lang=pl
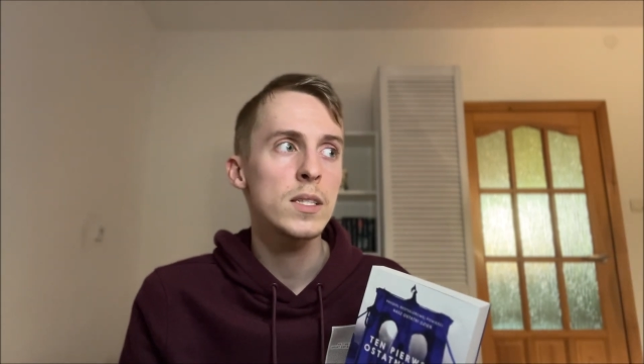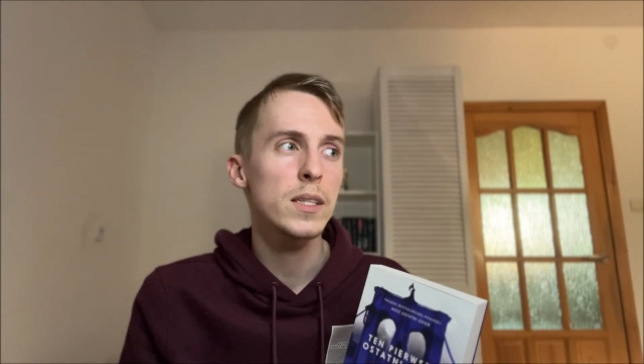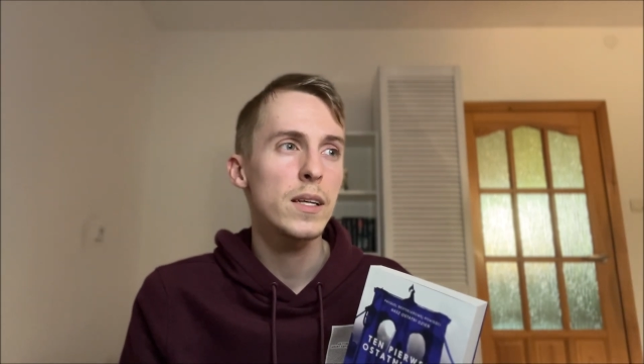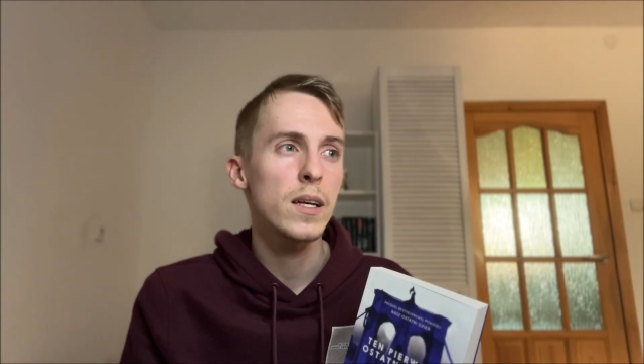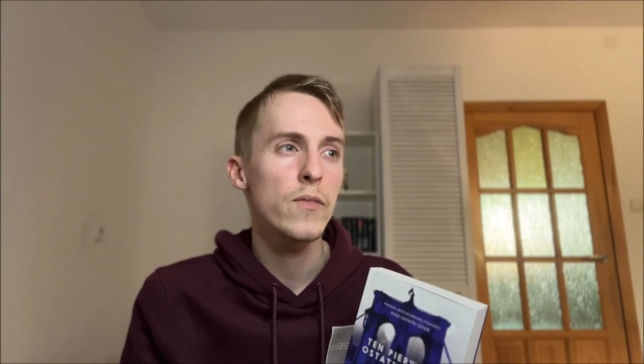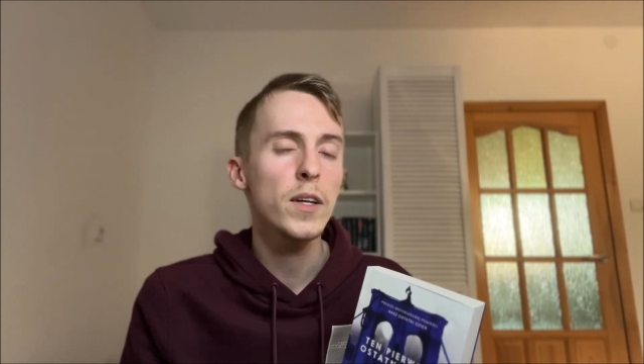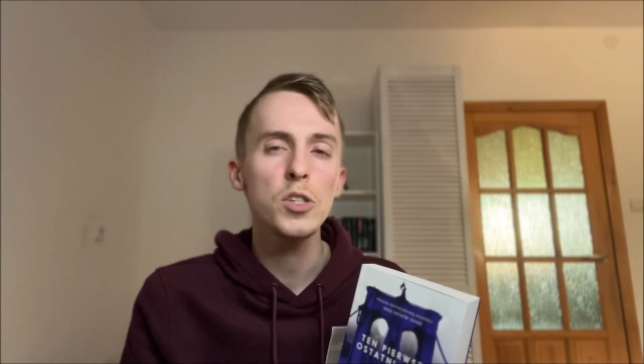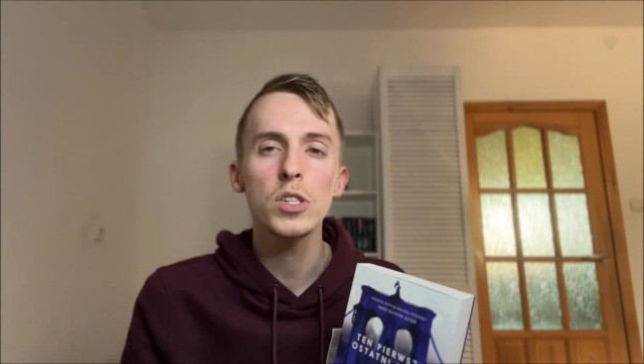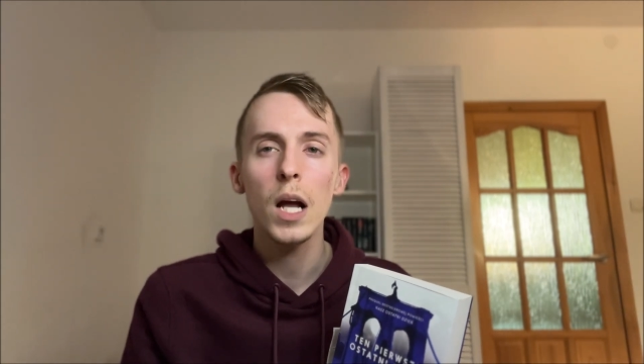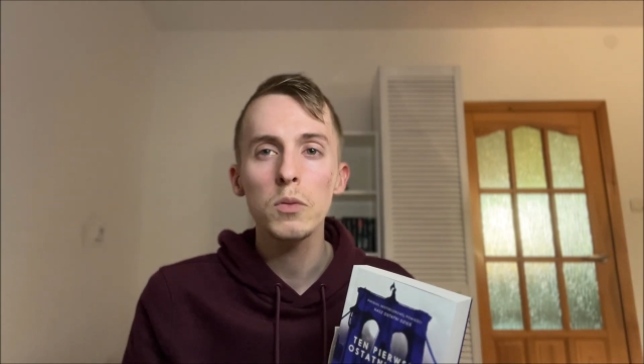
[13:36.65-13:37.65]
więc e,
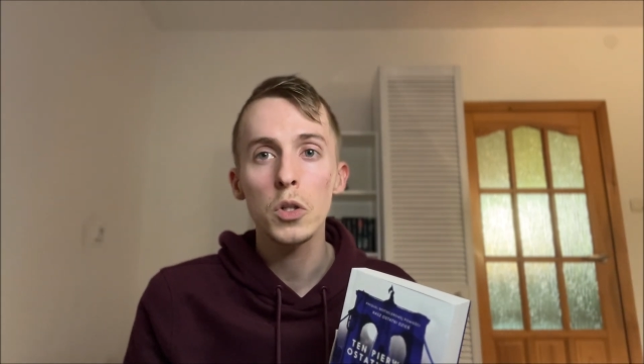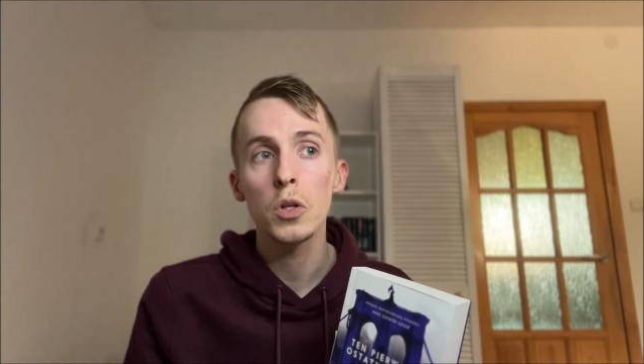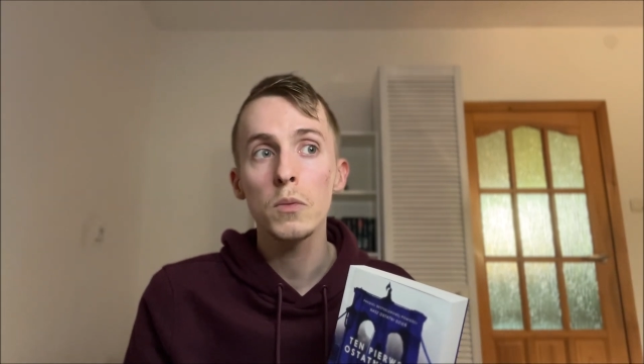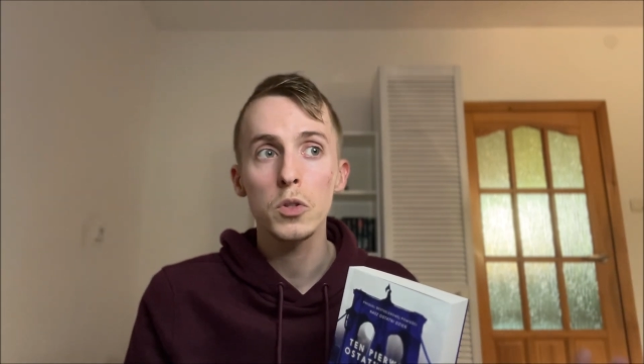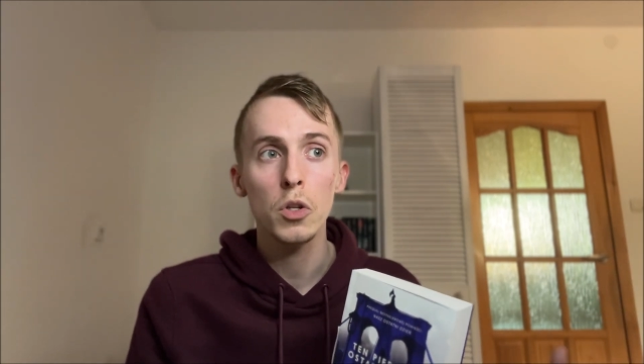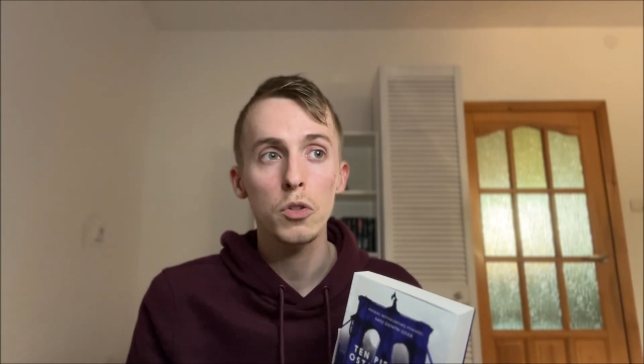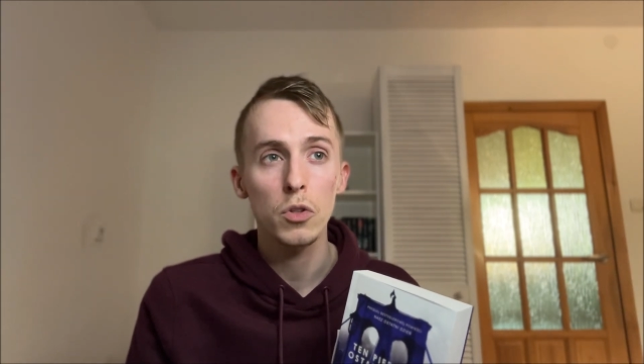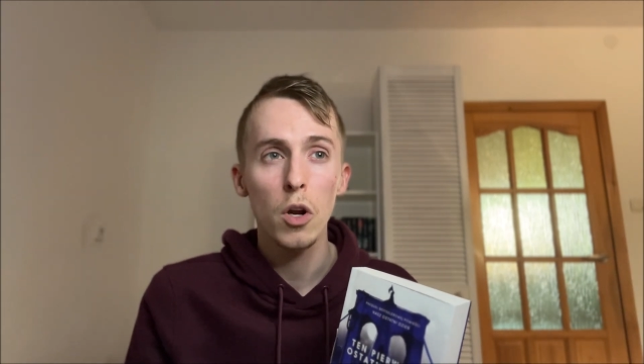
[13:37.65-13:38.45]
fajnie, że też autor dodał tro,